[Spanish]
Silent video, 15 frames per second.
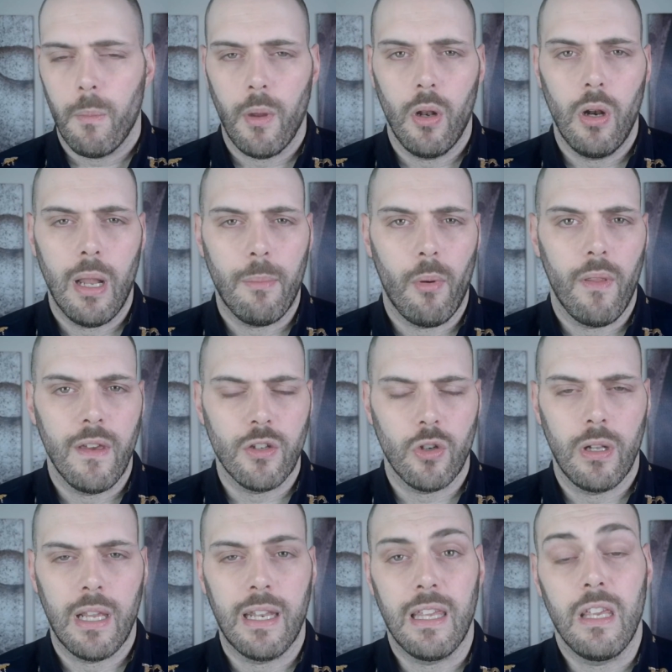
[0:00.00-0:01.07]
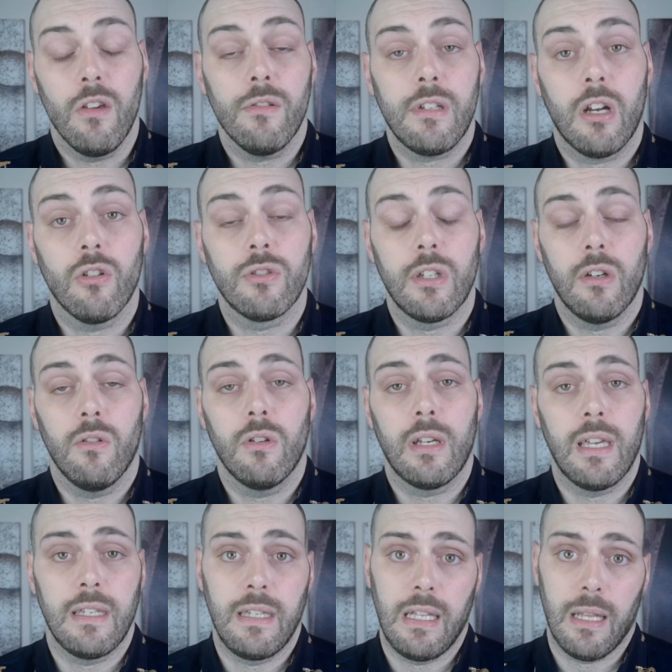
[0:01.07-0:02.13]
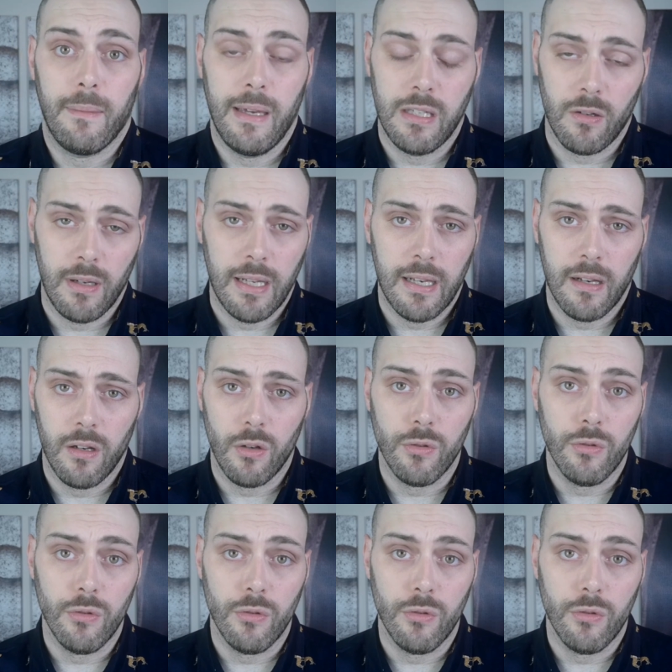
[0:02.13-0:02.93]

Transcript: Pero la podéis oler. Y os aconsejo que si la vais a oler,